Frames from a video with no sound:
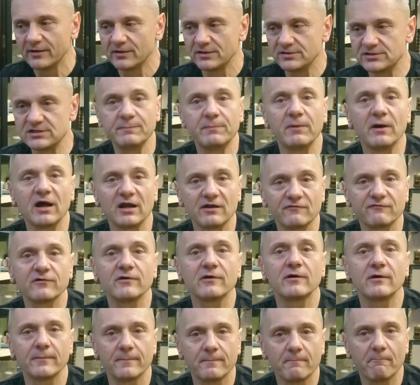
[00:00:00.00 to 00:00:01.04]
и типа
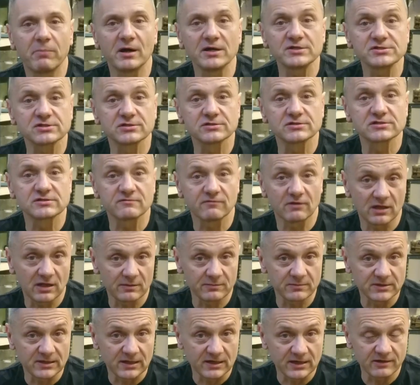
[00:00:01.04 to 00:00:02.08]
Альфа банчит
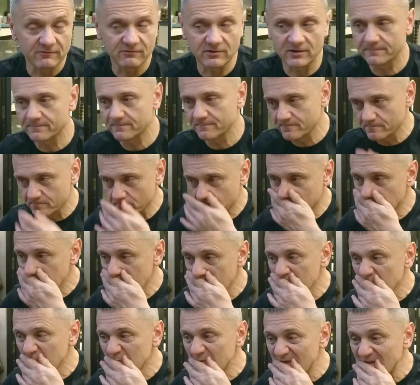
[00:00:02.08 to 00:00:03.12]
стволами налево.
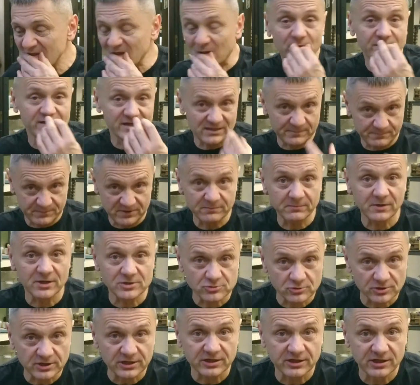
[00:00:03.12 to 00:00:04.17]
Но я-то понимаю,
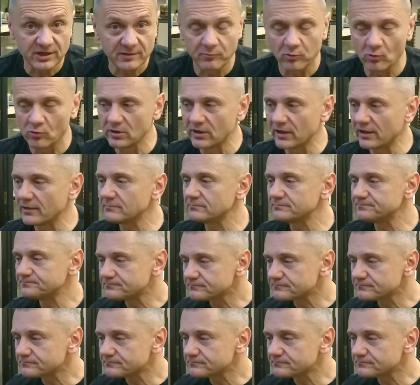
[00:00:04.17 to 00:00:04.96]
что это херь полная,